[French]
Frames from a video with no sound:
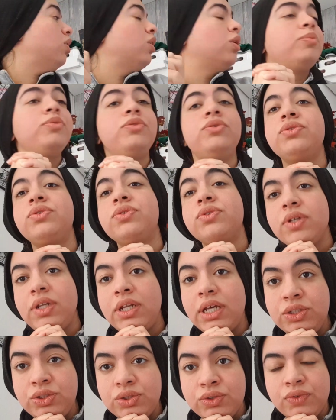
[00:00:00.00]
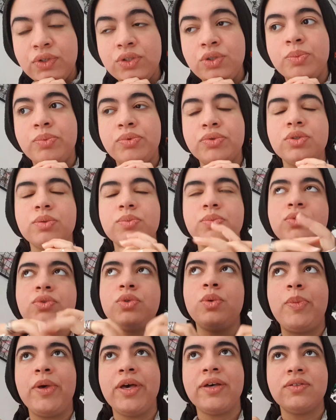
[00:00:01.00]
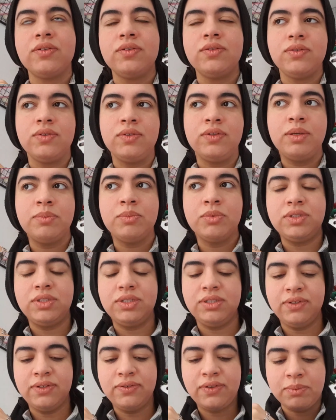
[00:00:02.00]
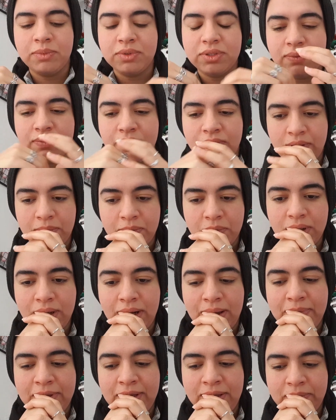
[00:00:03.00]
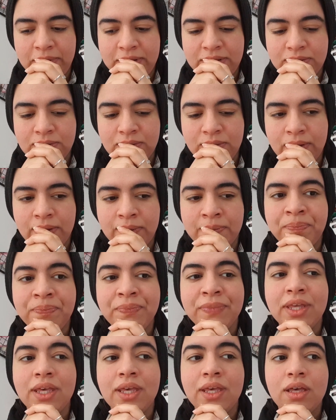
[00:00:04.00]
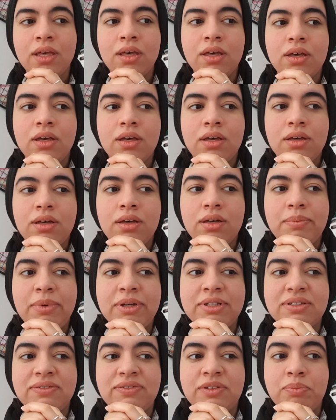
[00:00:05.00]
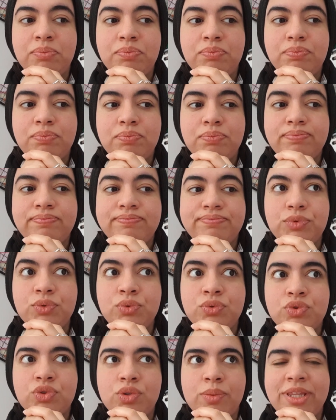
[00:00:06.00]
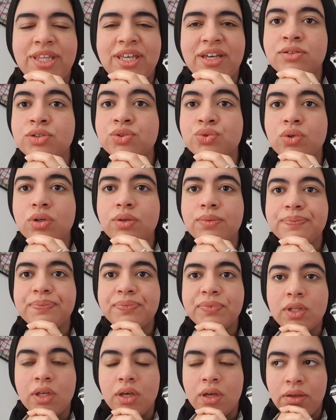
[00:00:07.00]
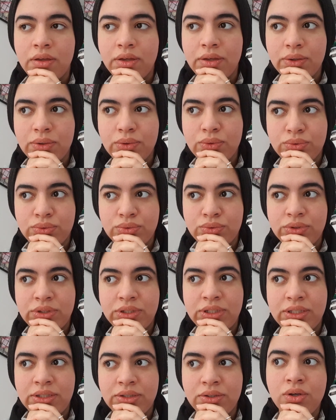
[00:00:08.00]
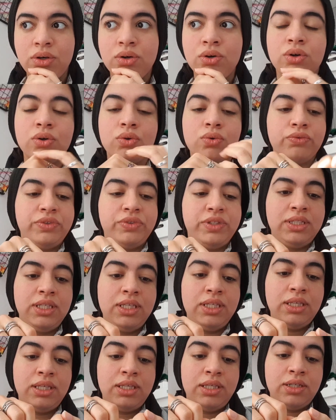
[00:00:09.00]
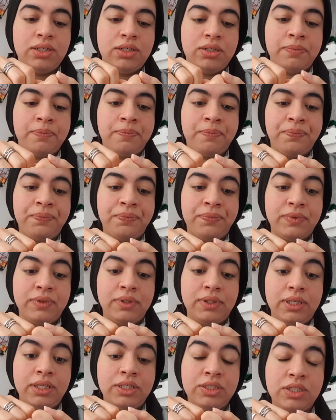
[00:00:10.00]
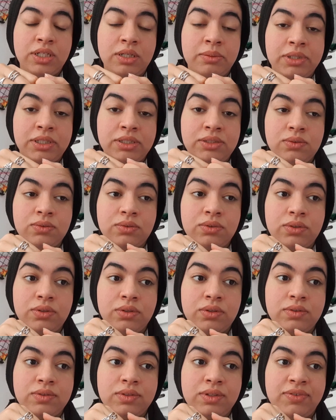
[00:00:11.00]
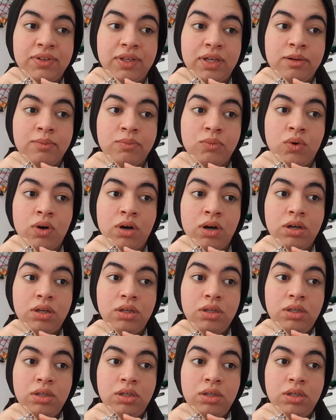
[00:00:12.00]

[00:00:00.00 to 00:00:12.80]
en plus là je vois de plus en plus de personnes se démotiver vraiment ça me fait vraiment de la peine parce que euh, ça fait une semaine et un jour euh, qu'on est euh, confiné et, j'ai l'impression que ça fait un mois.